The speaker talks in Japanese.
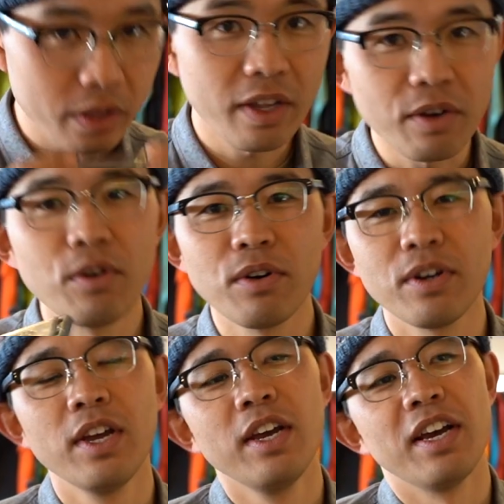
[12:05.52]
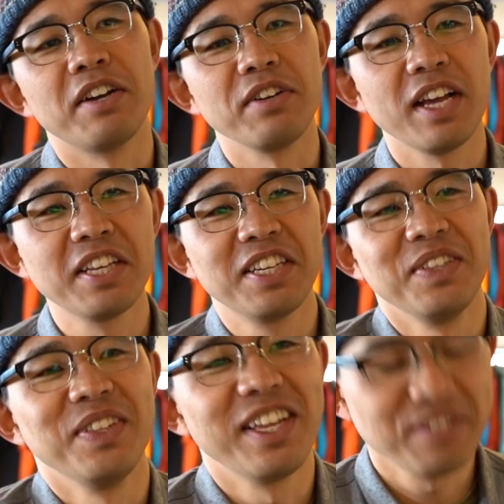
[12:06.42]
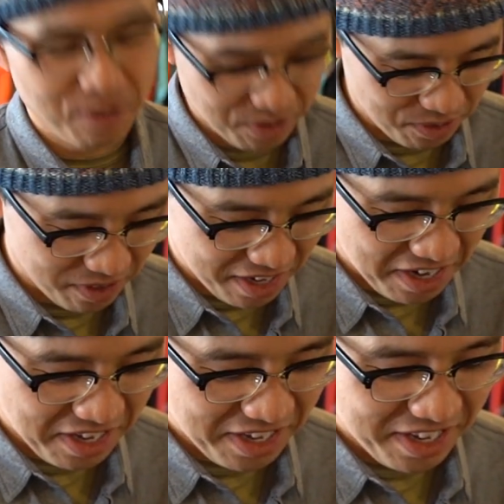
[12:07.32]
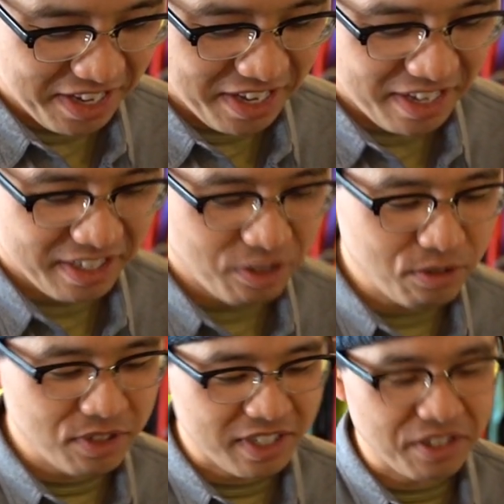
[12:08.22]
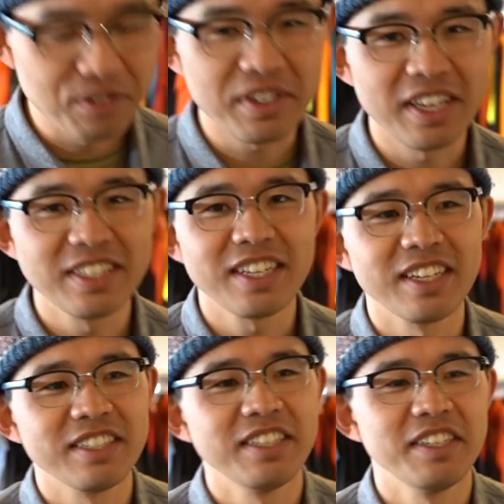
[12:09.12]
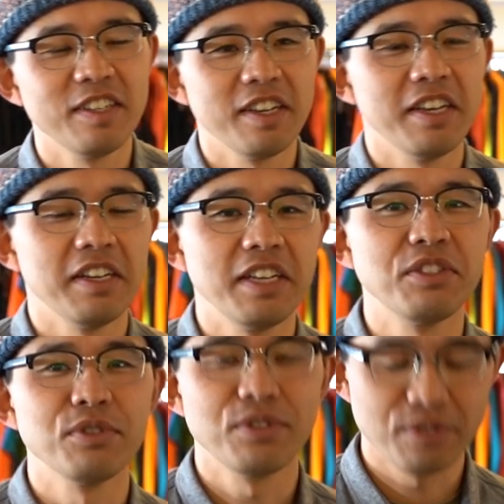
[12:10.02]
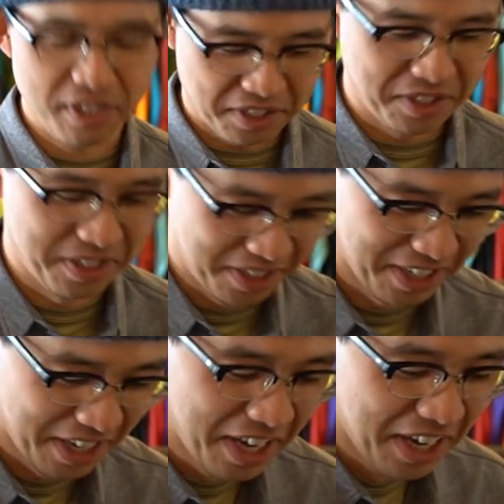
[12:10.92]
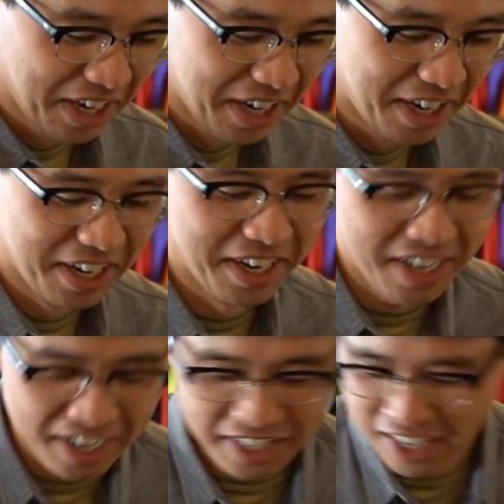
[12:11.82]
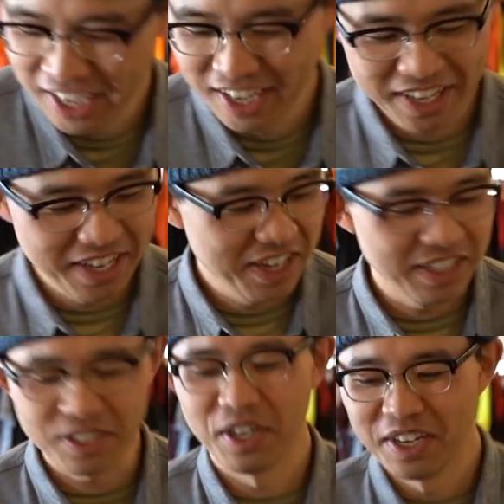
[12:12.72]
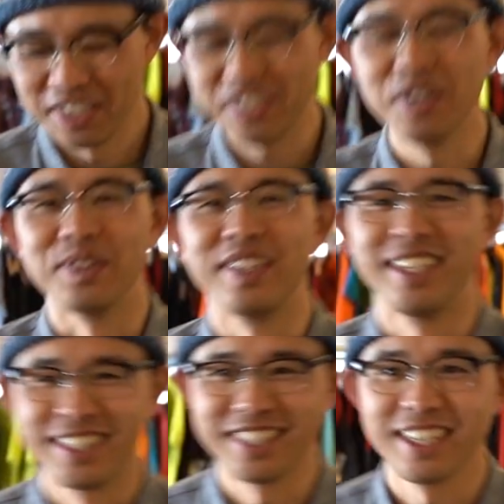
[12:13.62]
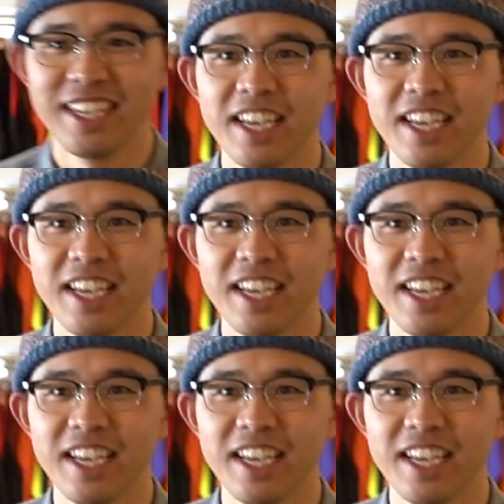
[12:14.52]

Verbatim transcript: でこう休んでる時とかちょっとした休憩時間に、練習中です。はい、以上です。